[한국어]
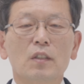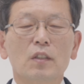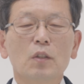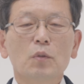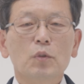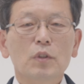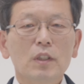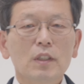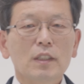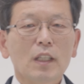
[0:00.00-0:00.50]

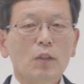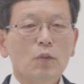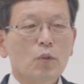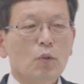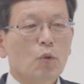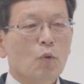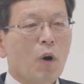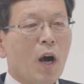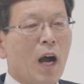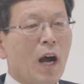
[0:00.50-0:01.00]
그럼 우리는
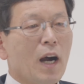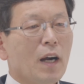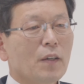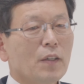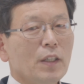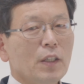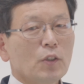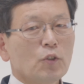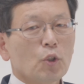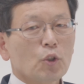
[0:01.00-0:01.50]
자꾸
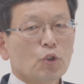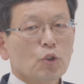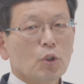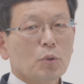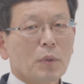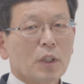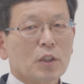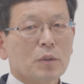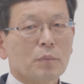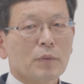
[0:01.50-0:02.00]
과거에
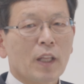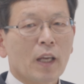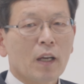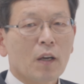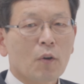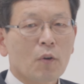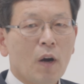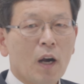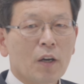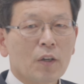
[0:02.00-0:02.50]
초점을 맞추면
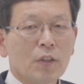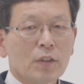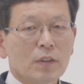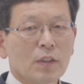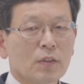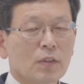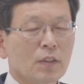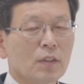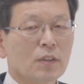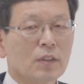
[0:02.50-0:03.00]
내가 과거에
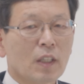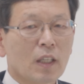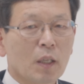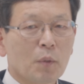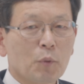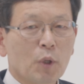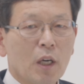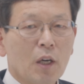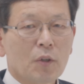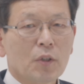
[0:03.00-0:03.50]
어땠어? 그
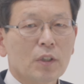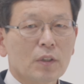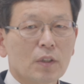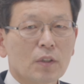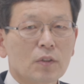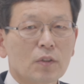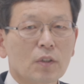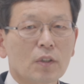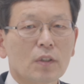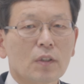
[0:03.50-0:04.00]
사람이 과거에
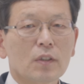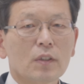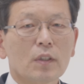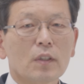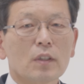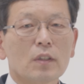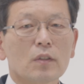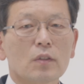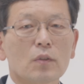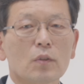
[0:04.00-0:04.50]
어땠어?
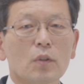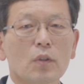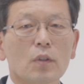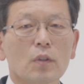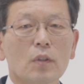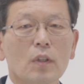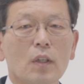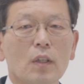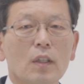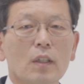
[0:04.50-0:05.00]

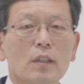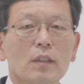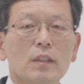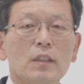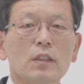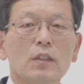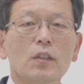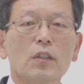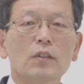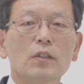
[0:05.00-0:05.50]
또
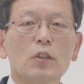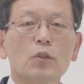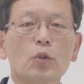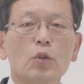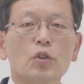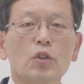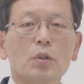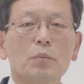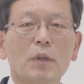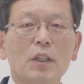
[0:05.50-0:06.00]
이것에
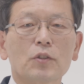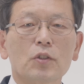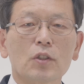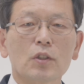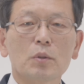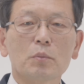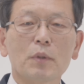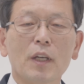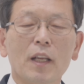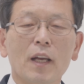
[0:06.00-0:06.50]
초점이
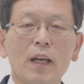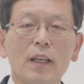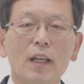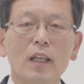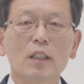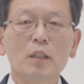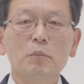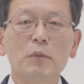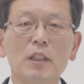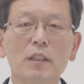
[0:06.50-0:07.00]
맞춰지면
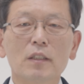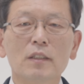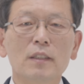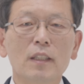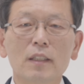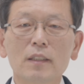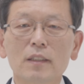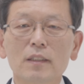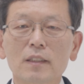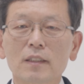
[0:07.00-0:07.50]
하나님의
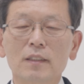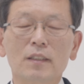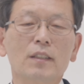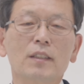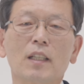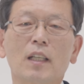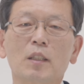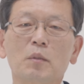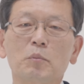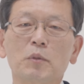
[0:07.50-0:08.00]
은혜는
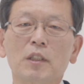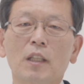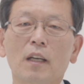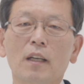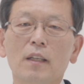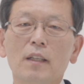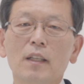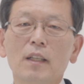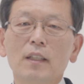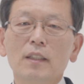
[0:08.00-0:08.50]
그것이 아닙니다.
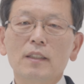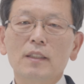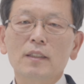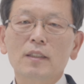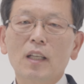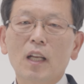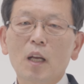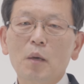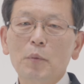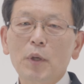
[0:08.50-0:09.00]
이
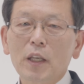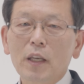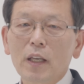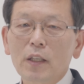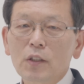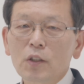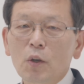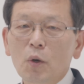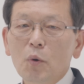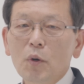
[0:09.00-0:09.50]

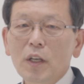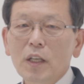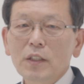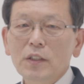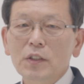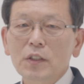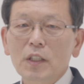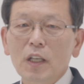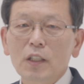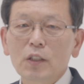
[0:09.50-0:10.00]
사람에게
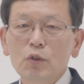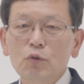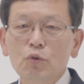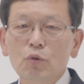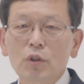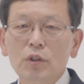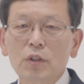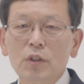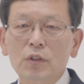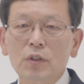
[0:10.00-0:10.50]
영원한 시간이
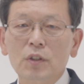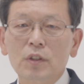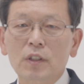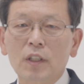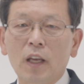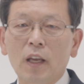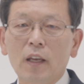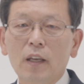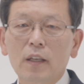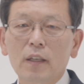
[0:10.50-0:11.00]
주어졌을
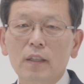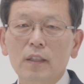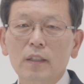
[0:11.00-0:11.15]
때